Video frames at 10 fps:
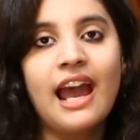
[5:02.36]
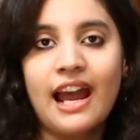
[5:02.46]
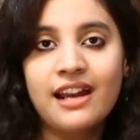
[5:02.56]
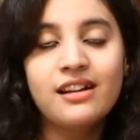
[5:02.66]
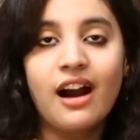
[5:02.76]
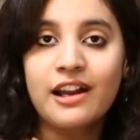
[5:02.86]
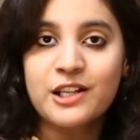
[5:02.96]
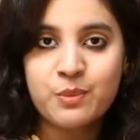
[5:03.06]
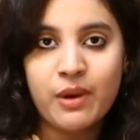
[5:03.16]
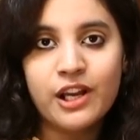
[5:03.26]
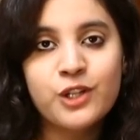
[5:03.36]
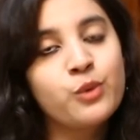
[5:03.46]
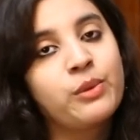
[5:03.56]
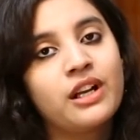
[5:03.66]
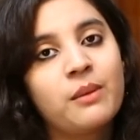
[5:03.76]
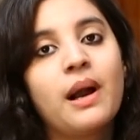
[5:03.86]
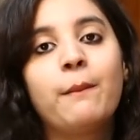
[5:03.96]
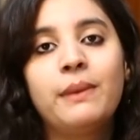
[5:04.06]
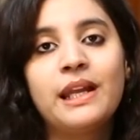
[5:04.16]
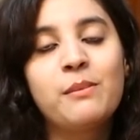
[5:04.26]
एंड आई एस्पायर टू बिकम अ
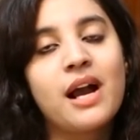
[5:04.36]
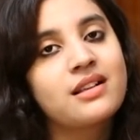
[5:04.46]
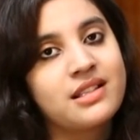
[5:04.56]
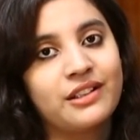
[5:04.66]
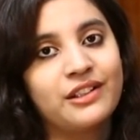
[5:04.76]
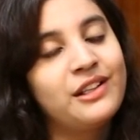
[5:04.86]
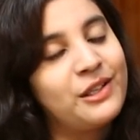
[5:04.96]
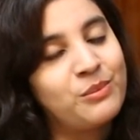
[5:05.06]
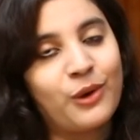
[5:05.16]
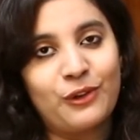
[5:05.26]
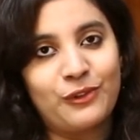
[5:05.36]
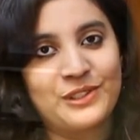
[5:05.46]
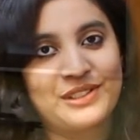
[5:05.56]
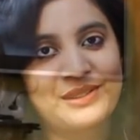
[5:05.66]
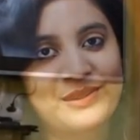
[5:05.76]
प्लेबैक सिंगर इन बॉलीवुड